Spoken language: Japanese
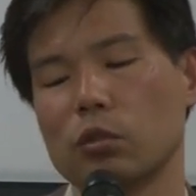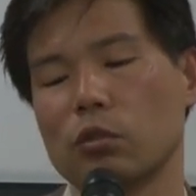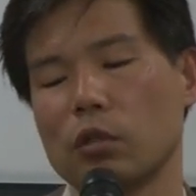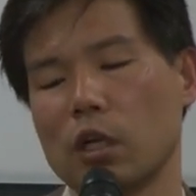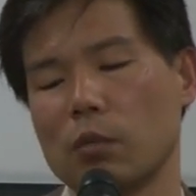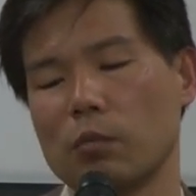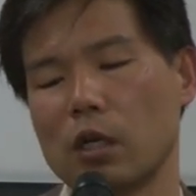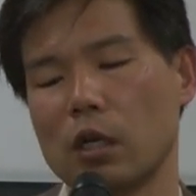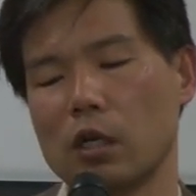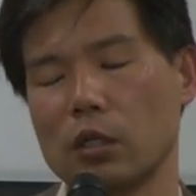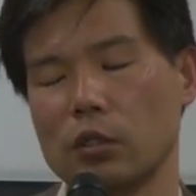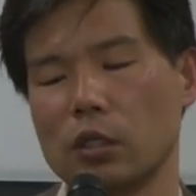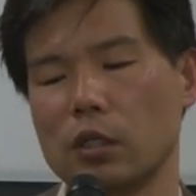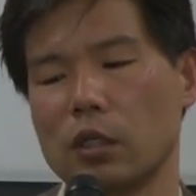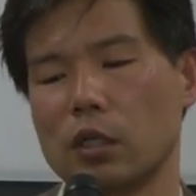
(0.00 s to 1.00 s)
ちょっと頑張らな
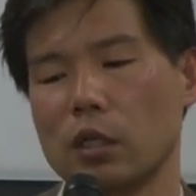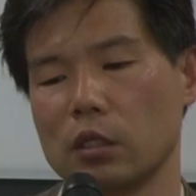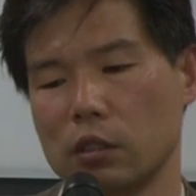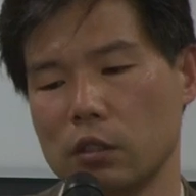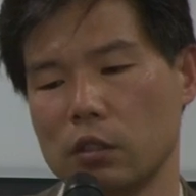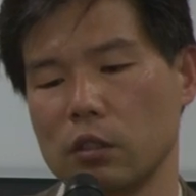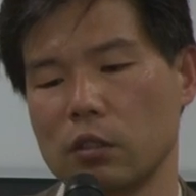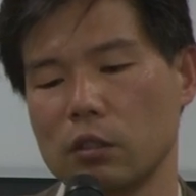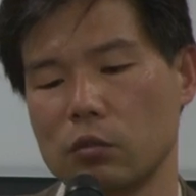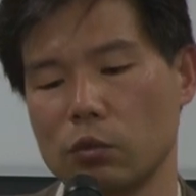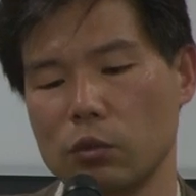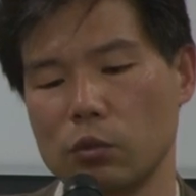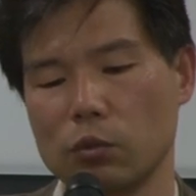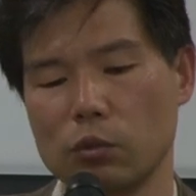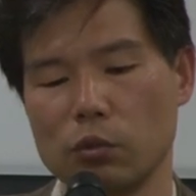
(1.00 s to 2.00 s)
いといけない
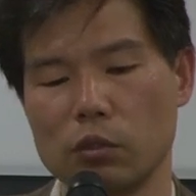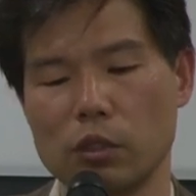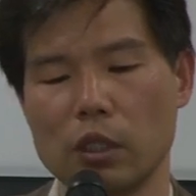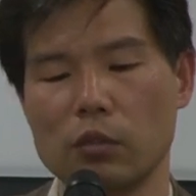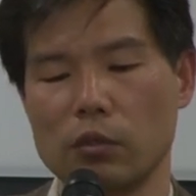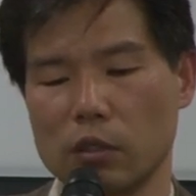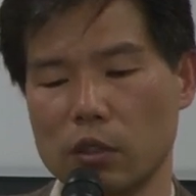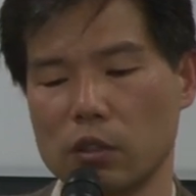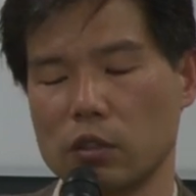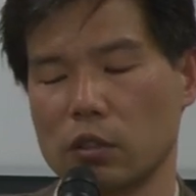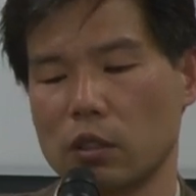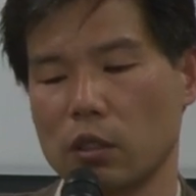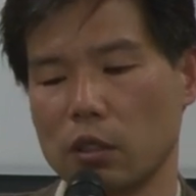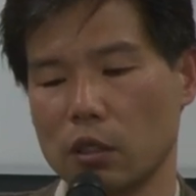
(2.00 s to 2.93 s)
ということになるわけです